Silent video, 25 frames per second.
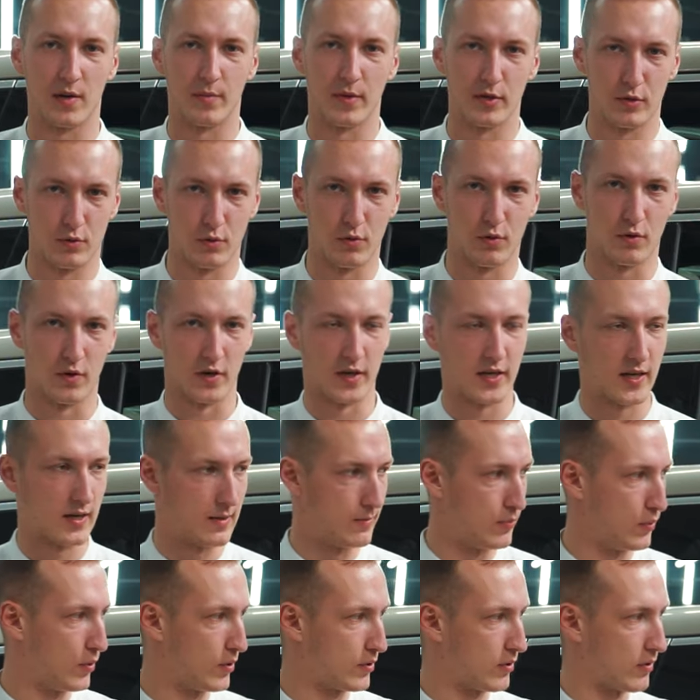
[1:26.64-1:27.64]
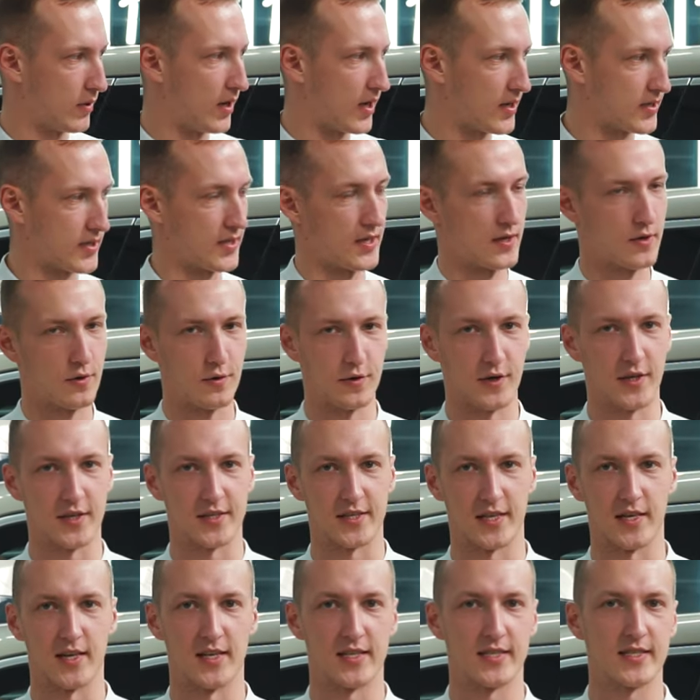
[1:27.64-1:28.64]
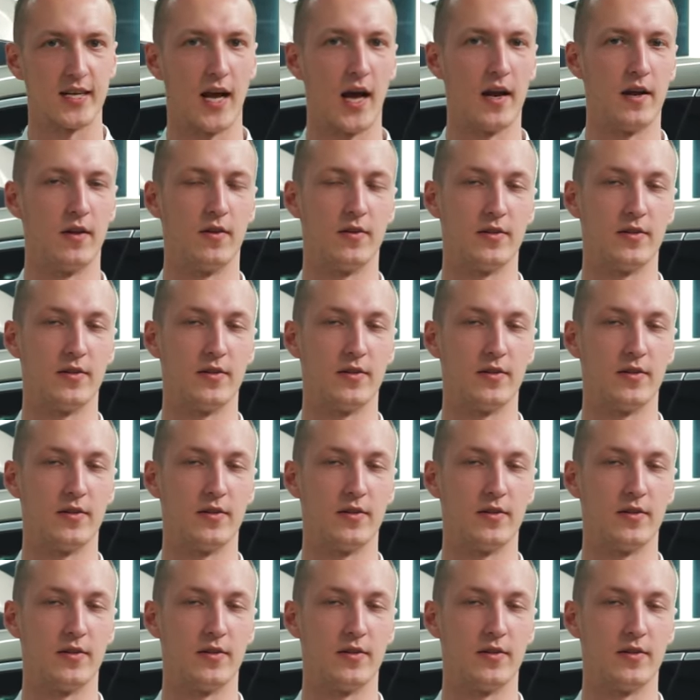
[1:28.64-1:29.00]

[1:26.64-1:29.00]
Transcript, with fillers: арматурных работ у нас находится Nissan